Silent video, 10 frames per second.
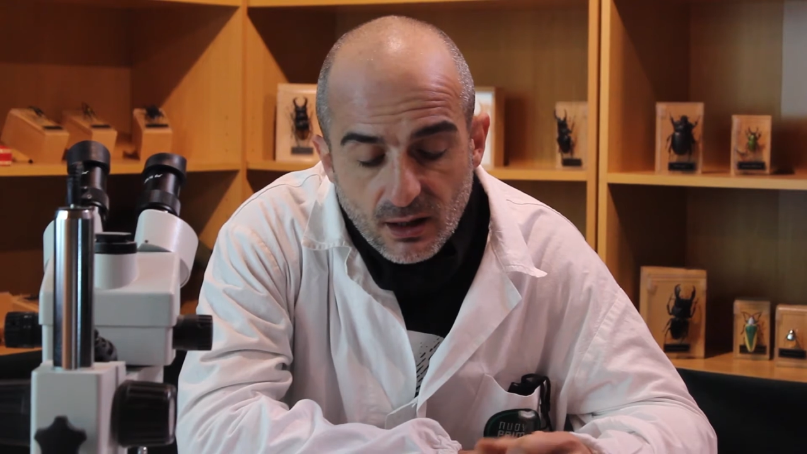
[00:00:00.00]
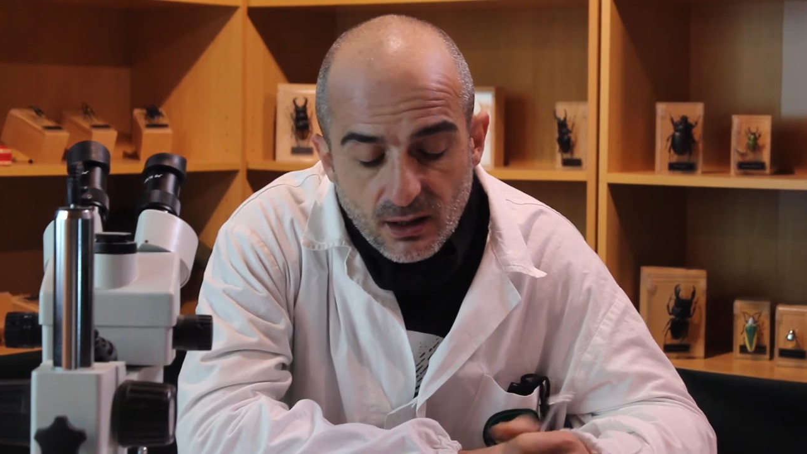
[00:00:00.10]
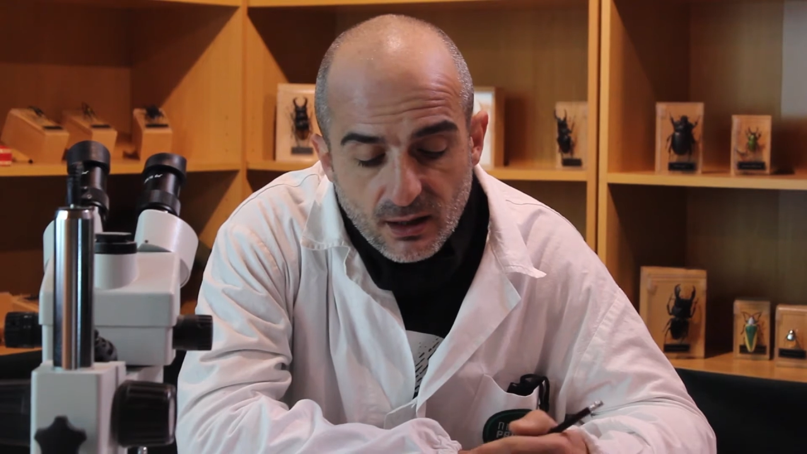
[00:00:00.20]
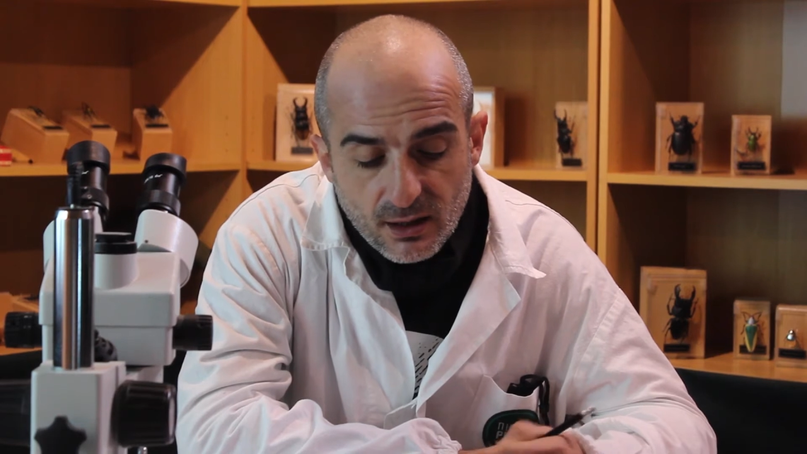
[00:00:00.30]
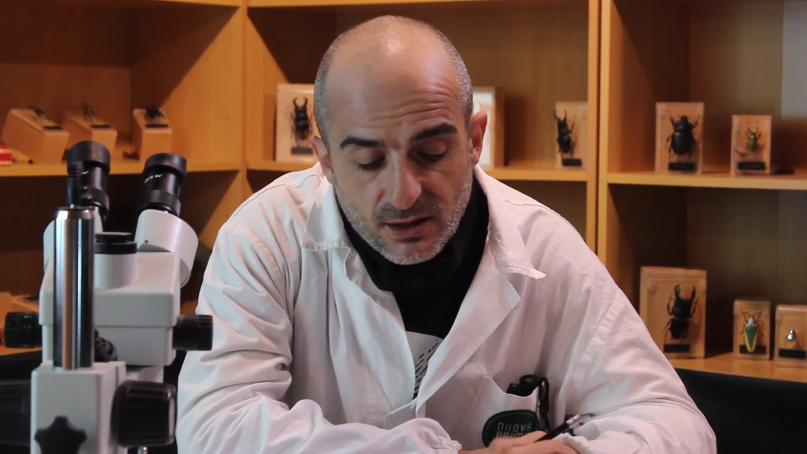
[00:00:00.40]

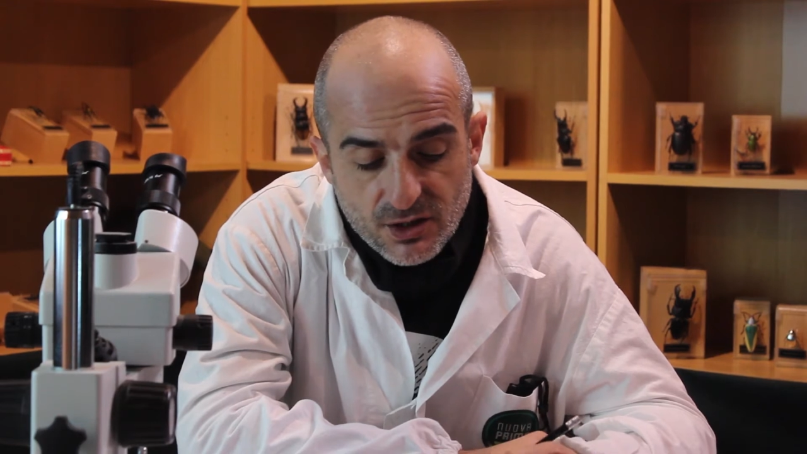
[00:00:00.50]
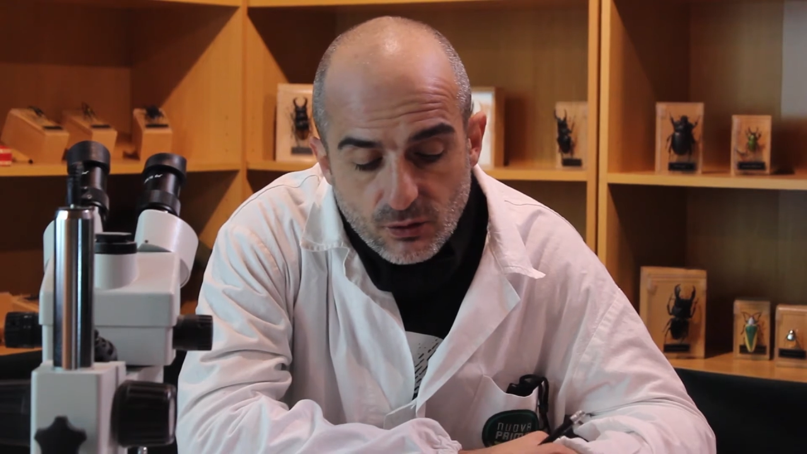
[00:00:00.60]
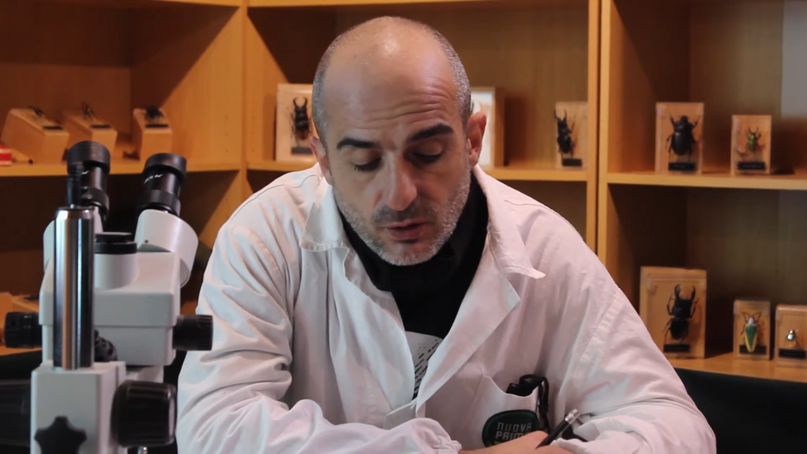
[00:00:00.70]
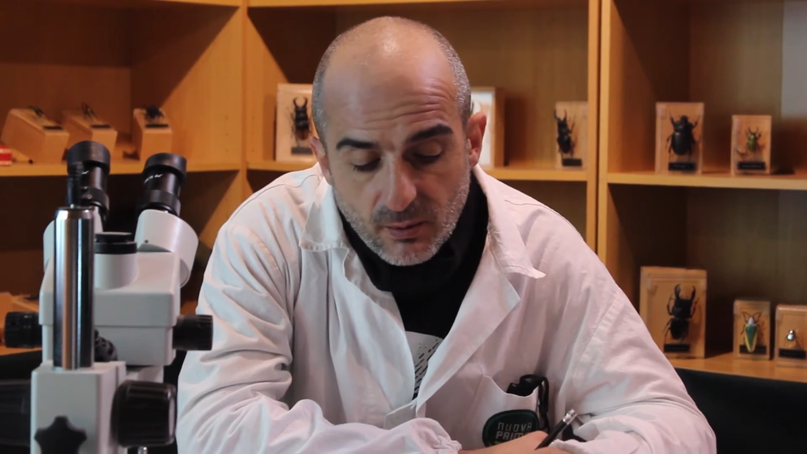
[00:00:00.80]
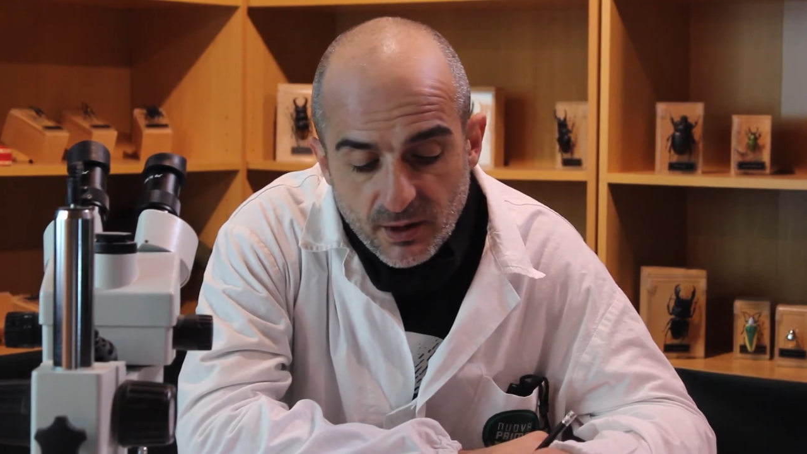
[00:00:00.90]
è
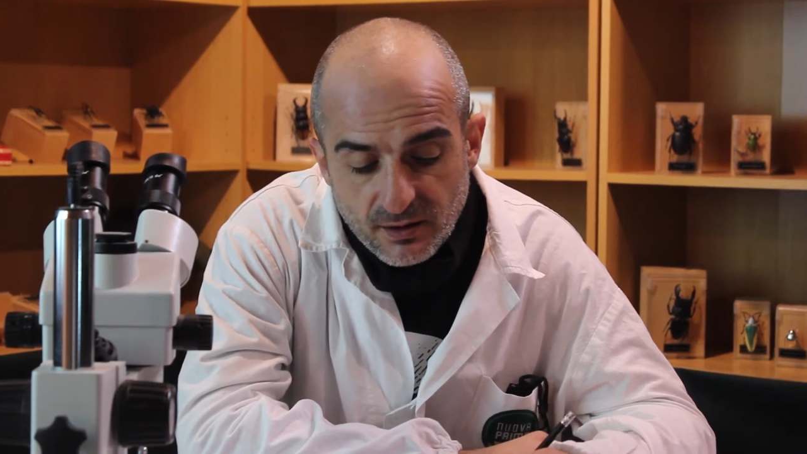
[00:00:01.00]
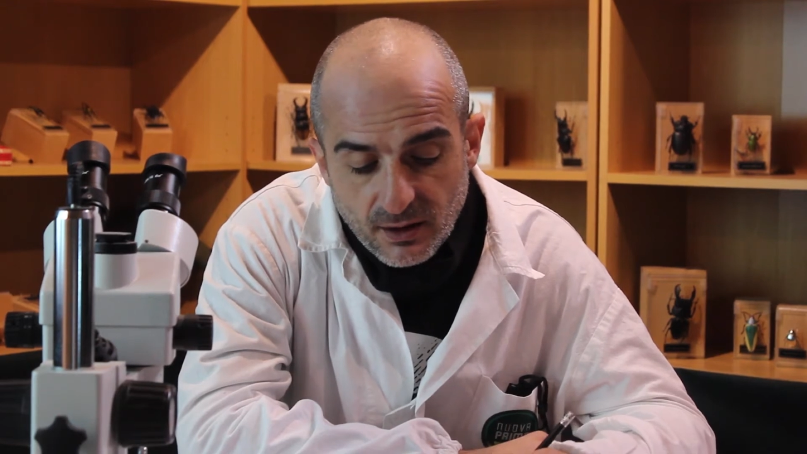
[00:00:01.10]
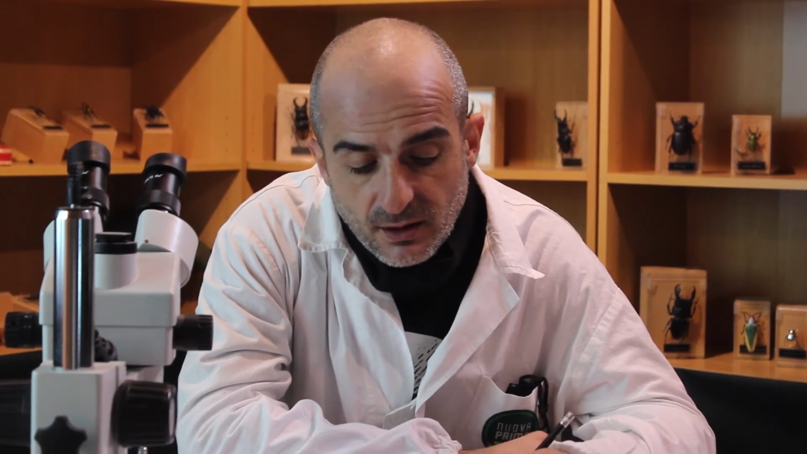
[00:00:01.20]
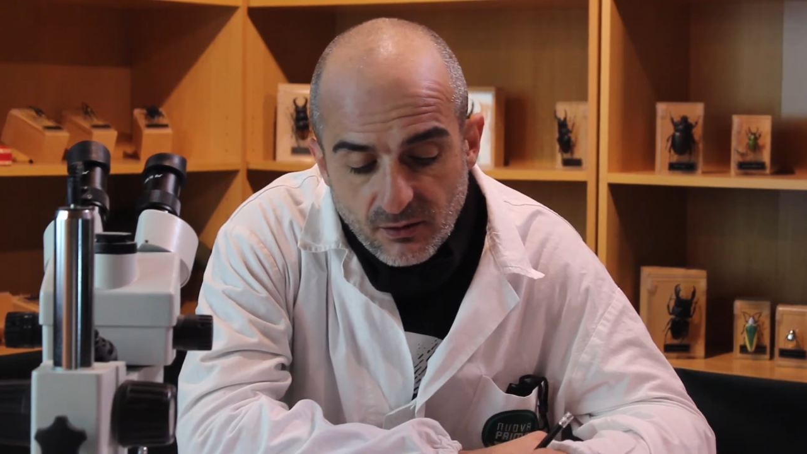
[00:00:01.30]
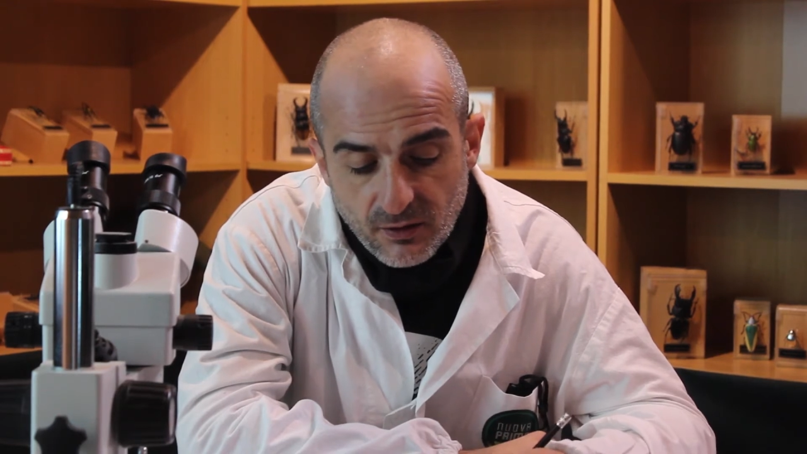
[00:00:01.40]
sicuramente
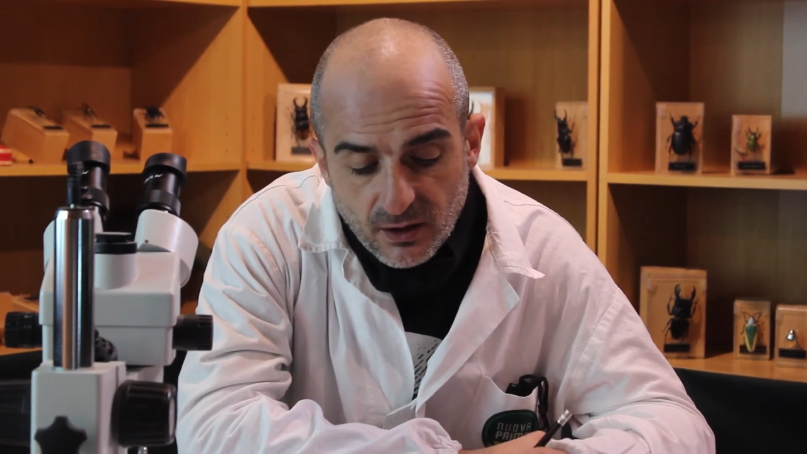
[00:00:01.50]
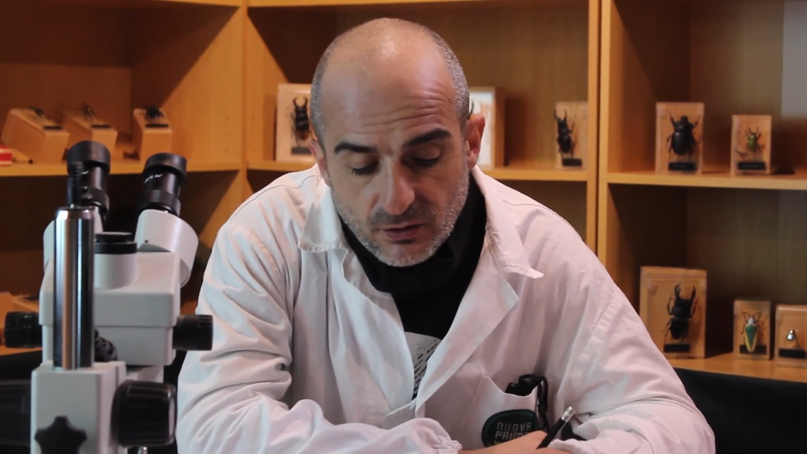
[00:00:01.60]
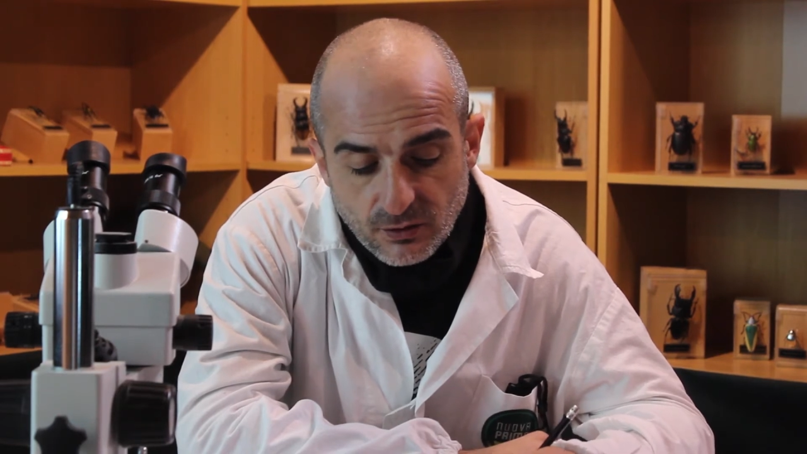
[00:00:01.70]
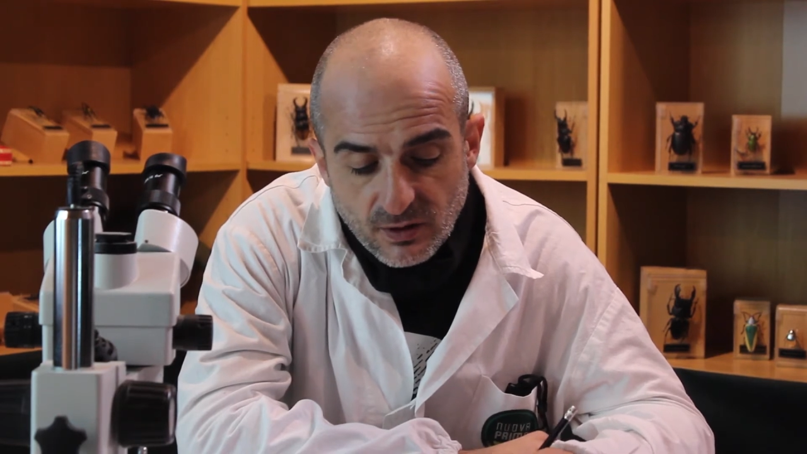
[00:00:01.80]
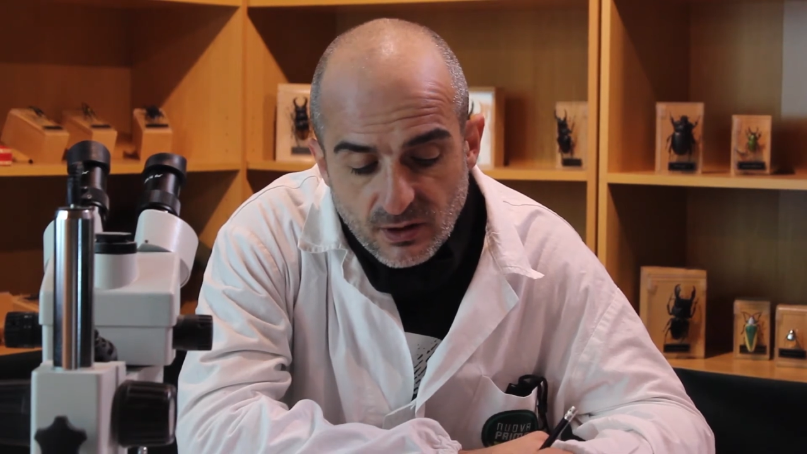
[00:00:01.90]
il
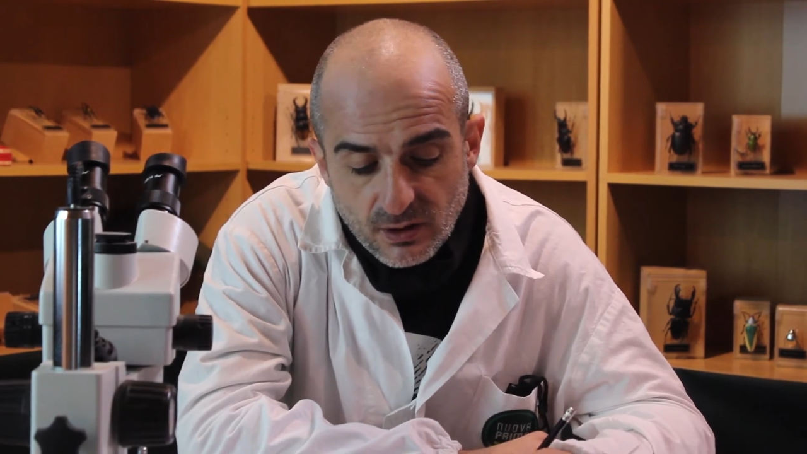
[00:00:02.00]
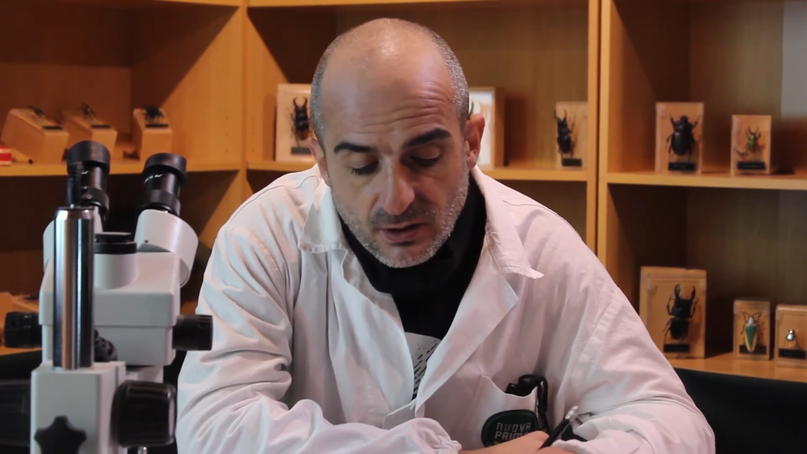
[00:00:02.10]
fatto di